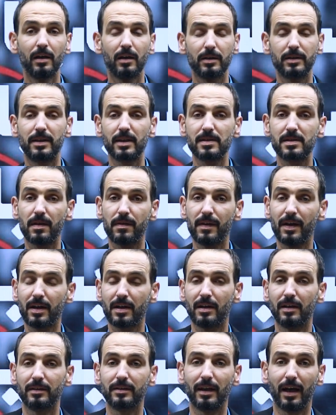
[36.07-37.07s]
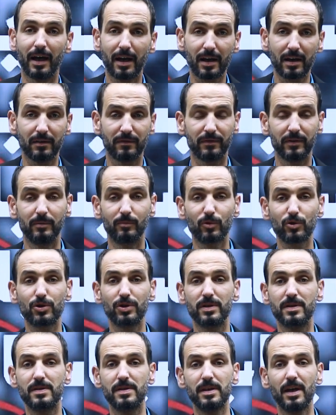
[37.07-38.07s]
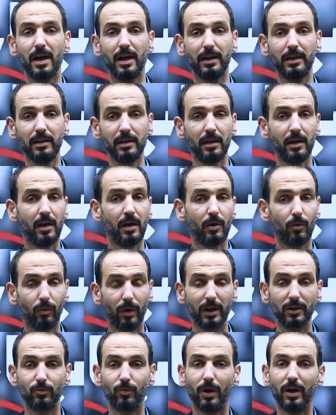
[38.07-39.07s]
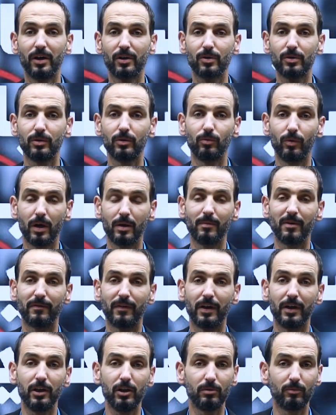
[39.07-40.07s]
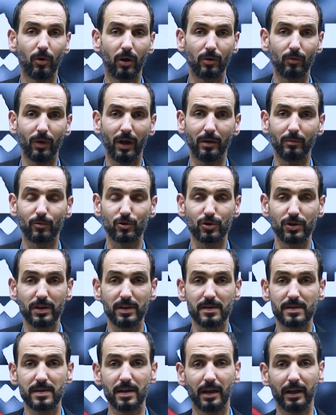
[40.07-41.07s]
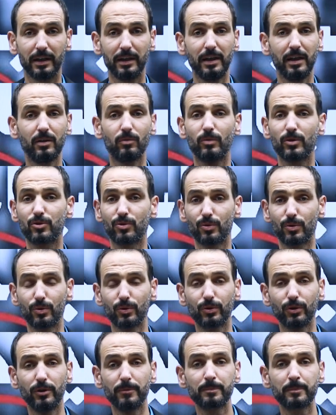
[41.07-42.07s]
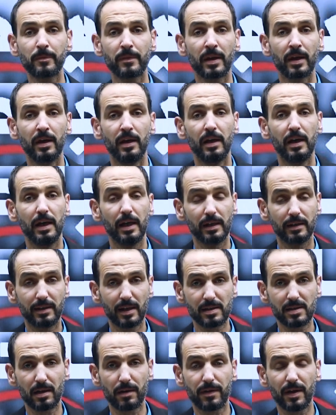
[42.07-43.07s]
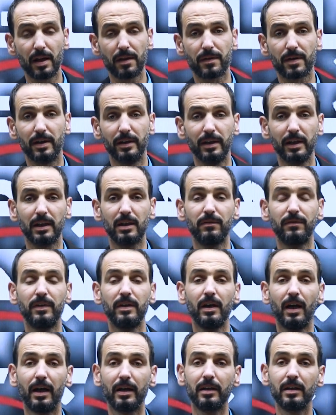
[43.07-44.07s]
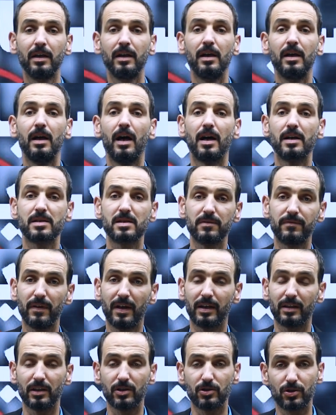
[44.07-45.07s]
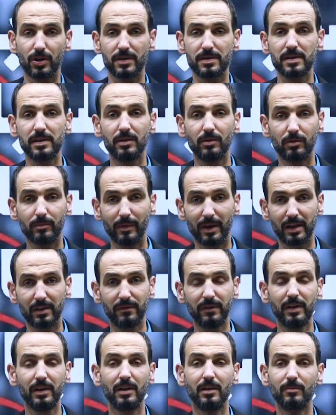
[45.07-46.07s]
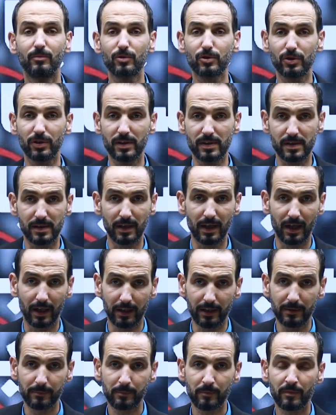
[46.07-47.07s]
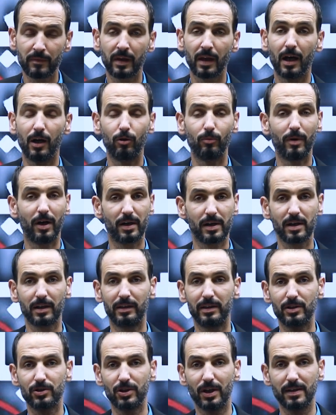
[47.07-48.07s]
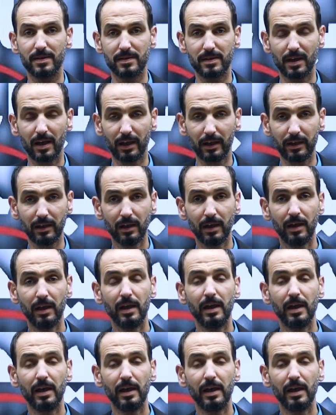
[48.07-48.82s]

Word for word: الدرس الثاني راح نتعرف المرشد السياحي وأدواره ومفاهيمه وأنواع المرشدين السياحيين وشروطه الدرس الثالث راح نحكي فيه عن الصفات الشخصية والمعرفية للمرشد السياحي أو مهارات الإرشاد السياحي